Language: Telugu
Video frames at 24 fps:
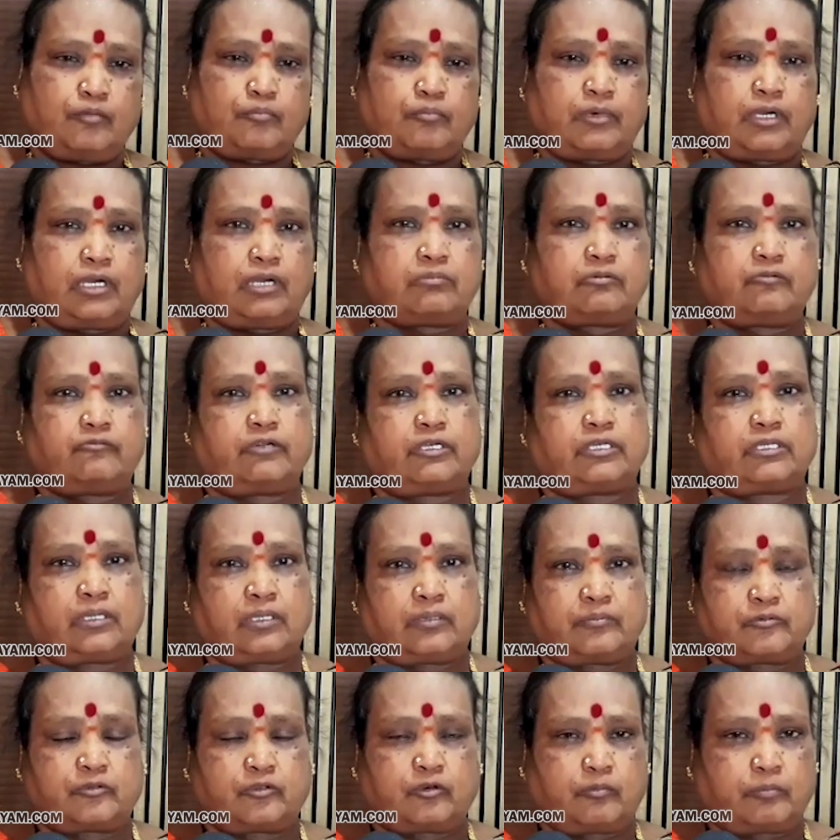బాబు
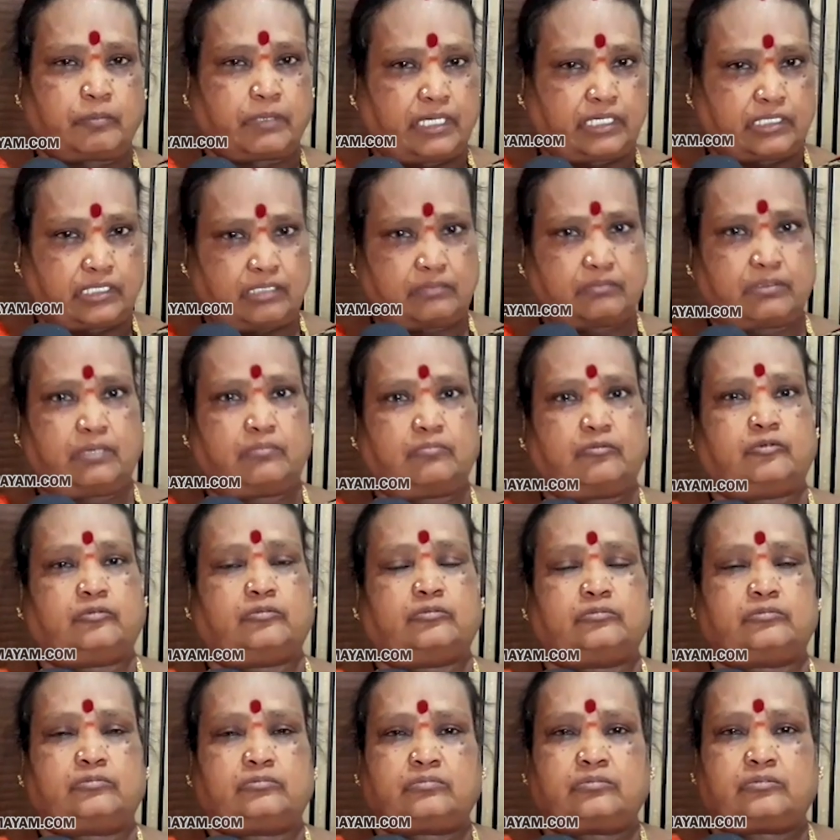విగ్రహంతో పాటే మేము
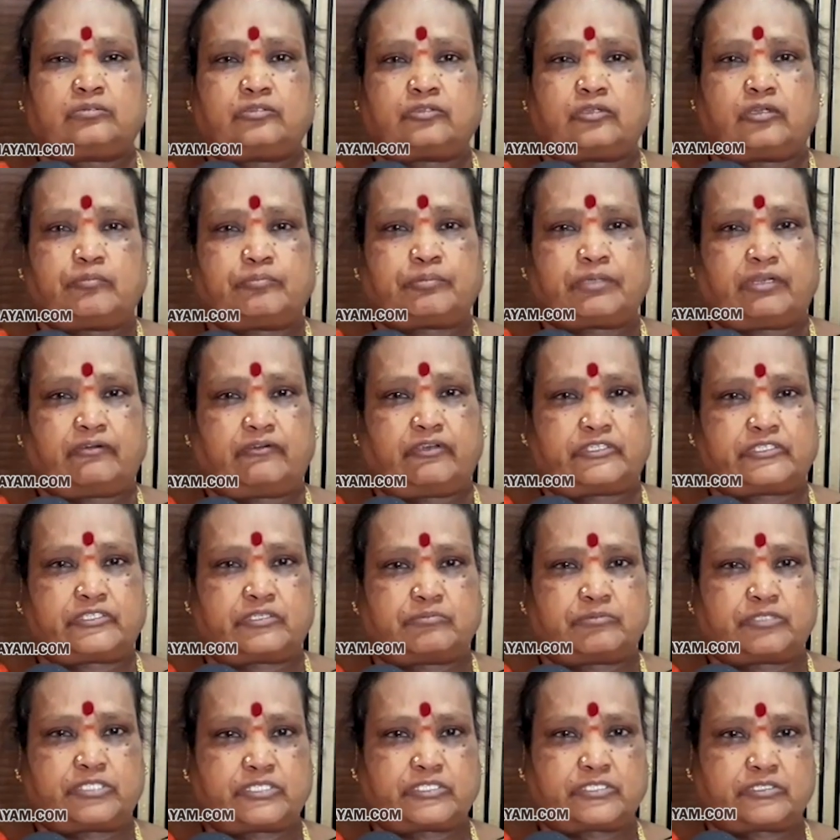
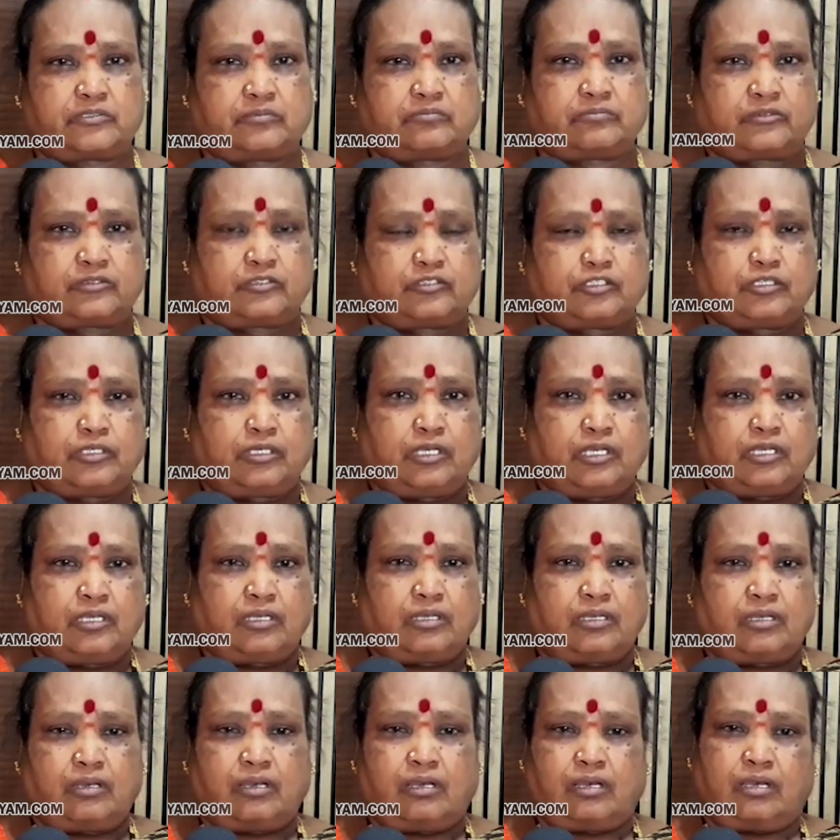గృహప్రవేశం చేసాం
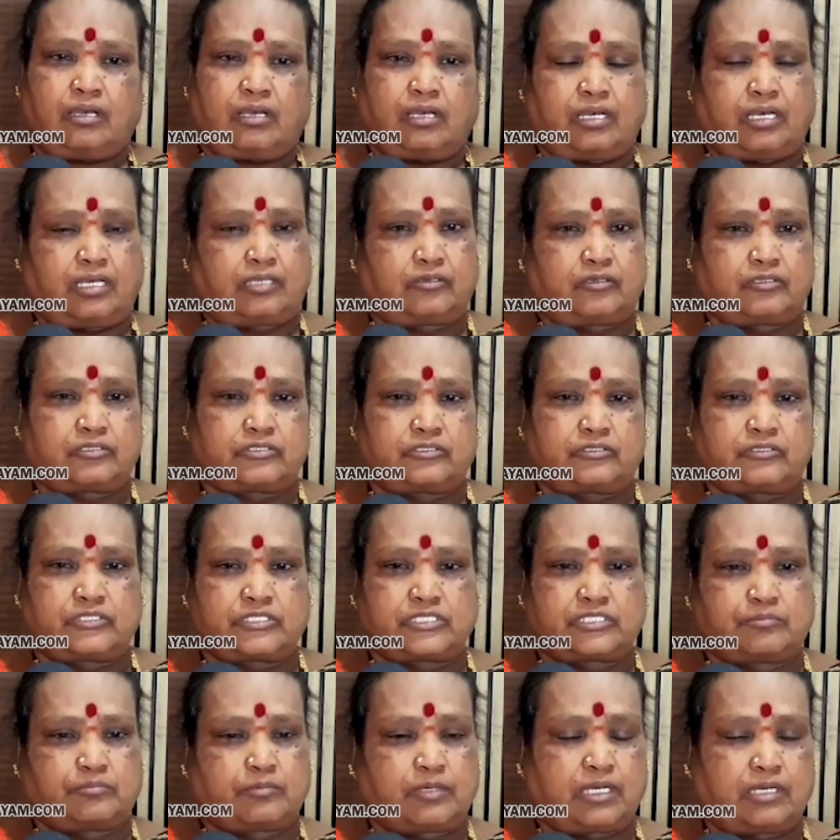ఆ రోజు
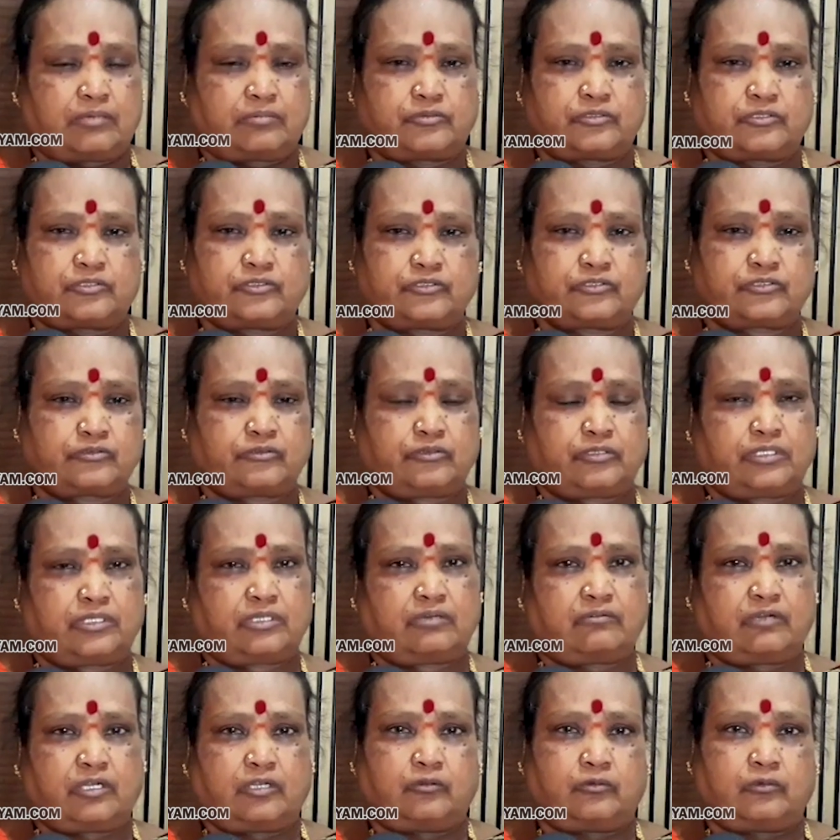నుంచి బాబుని
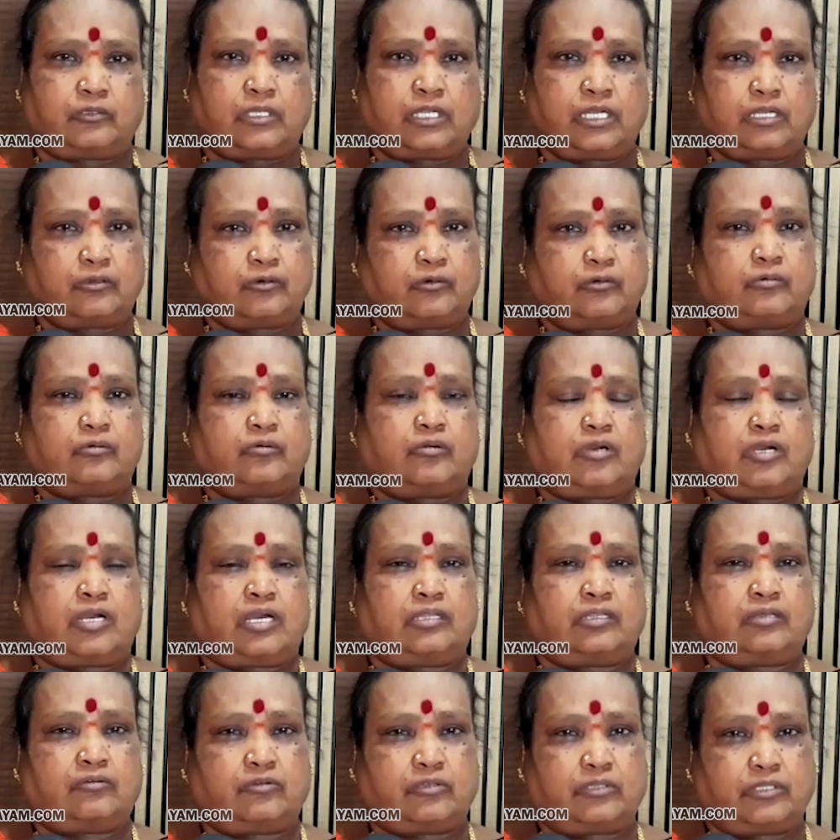చూసుకుంటే వాడు ఉన్నాడు
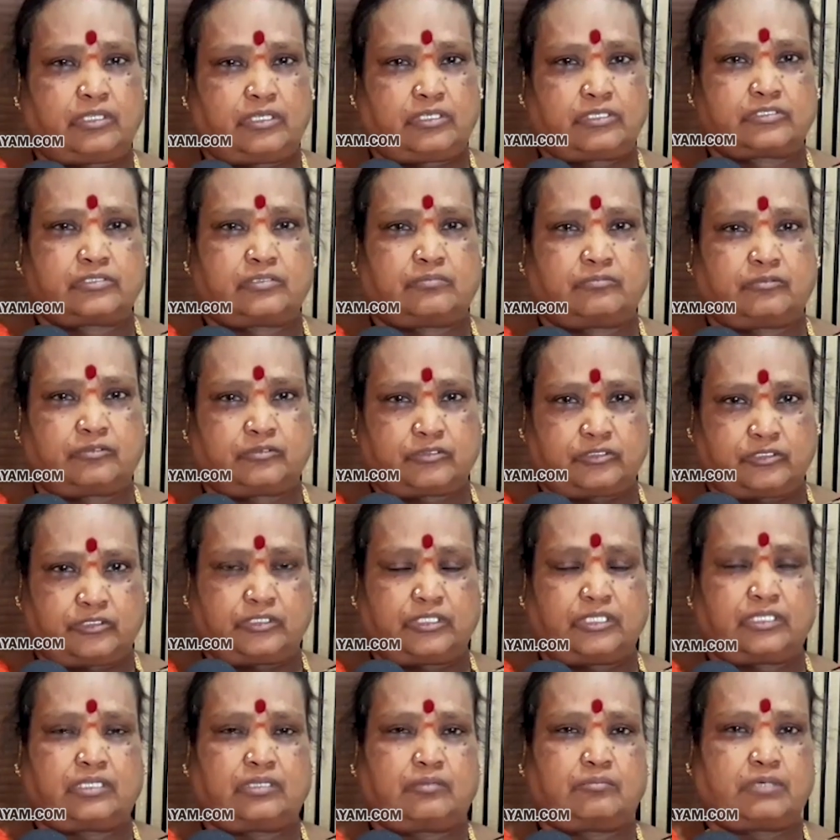అనే ఉద్దేశంతో
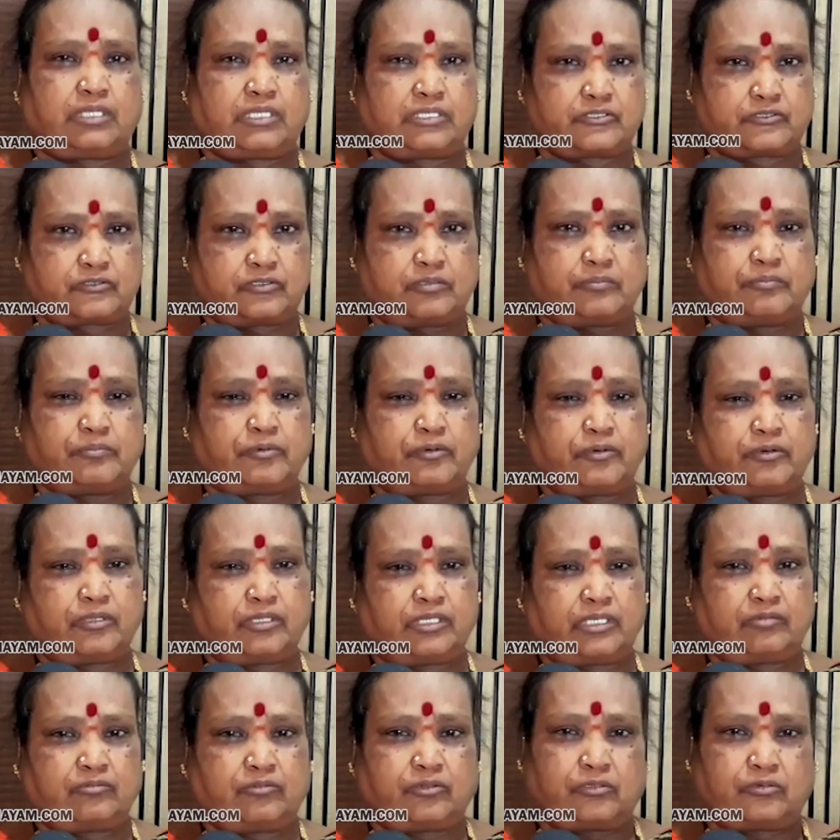ఇట్లా మనసు
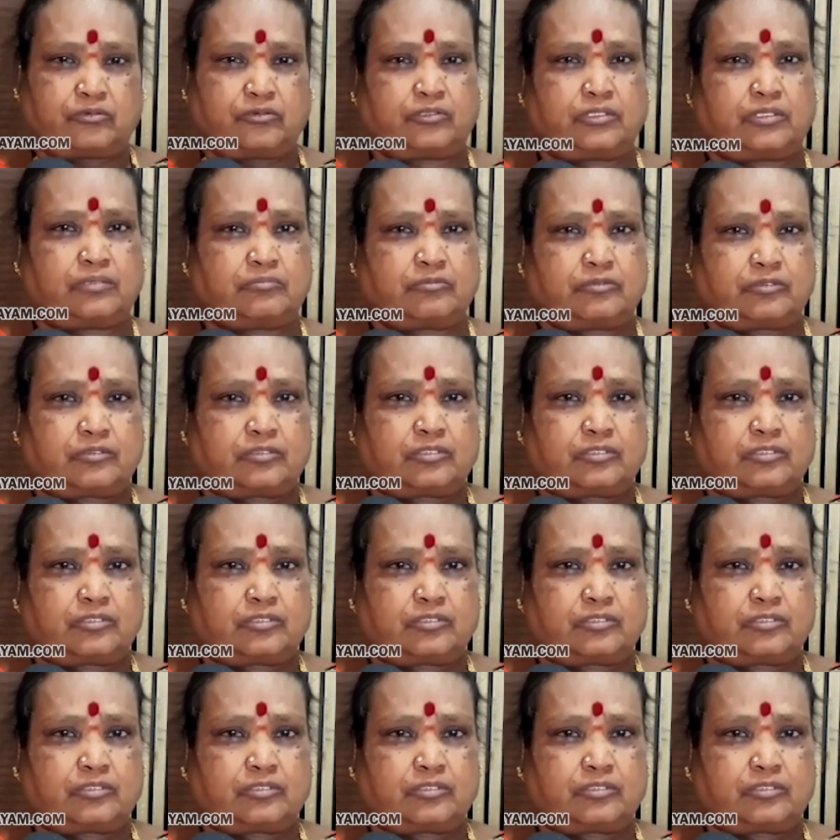నింపుకొని ఉంటున్నాం